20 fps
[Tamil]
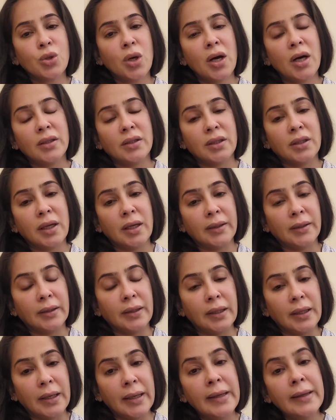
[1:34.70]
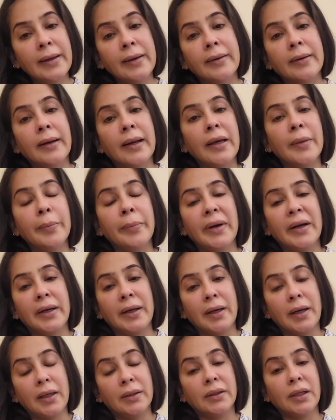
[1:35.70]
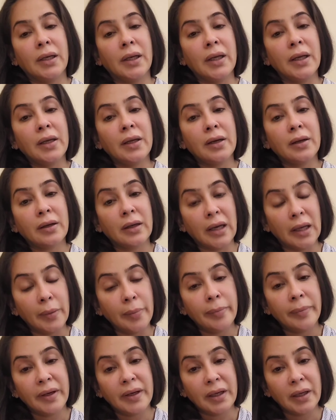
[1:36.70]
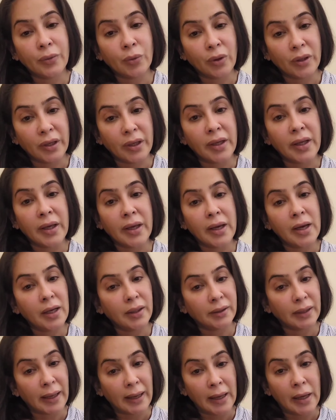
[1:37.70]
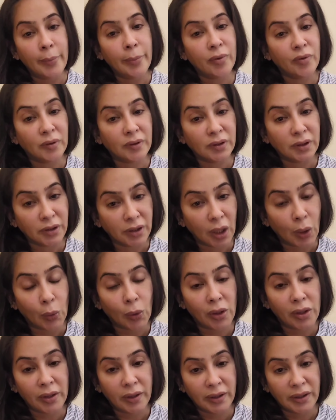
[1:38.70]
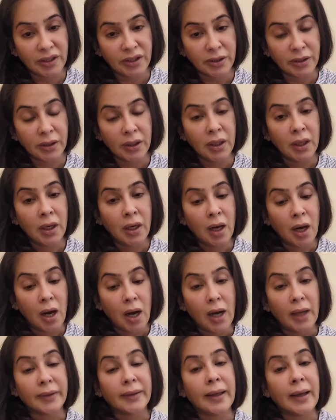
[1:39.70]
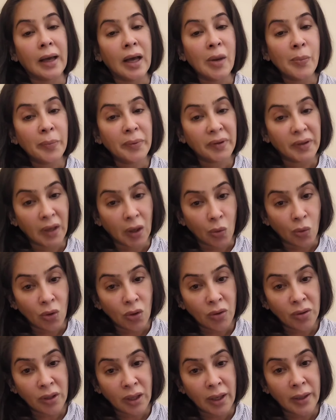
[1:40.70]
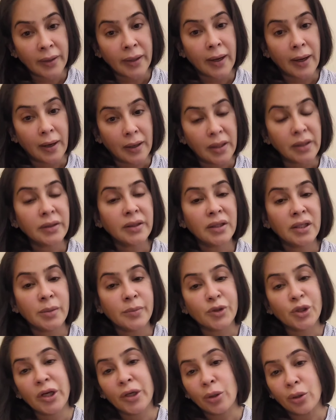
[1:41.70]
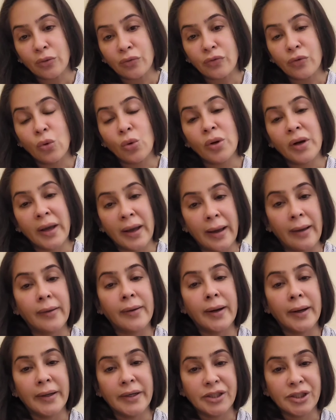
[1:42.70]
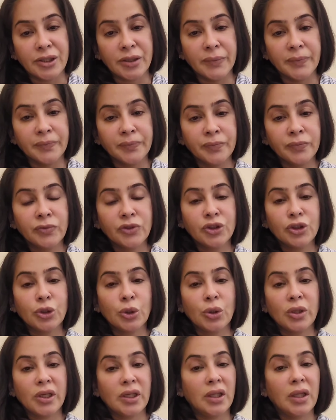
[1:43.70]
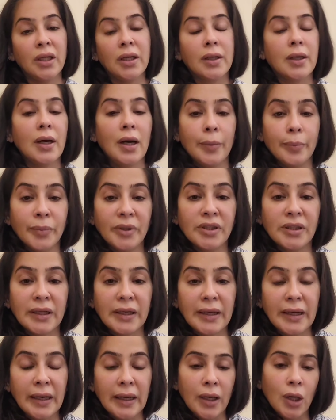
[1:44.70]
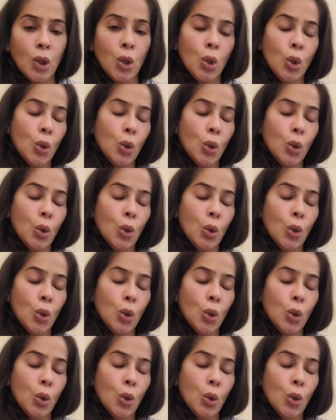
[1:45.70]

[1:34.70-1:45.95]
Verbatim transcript: ஸோ அது நான் அந்த லிங்கை கிளிக் பண்ணேன் அந்த லிங்கை கிளிக் பண்ண உடனே அந்த ஆப் வந்து டவுன்லோட் ஆயிடுச்சு அந்த ஆப் டவுன்லோட் ஆன அடுத்த நிமிஷம் என்னோட ஃபோன் ஹேக் ஆயிடுச்சு ஸோ இது எனக்கு அப்போ தெரியல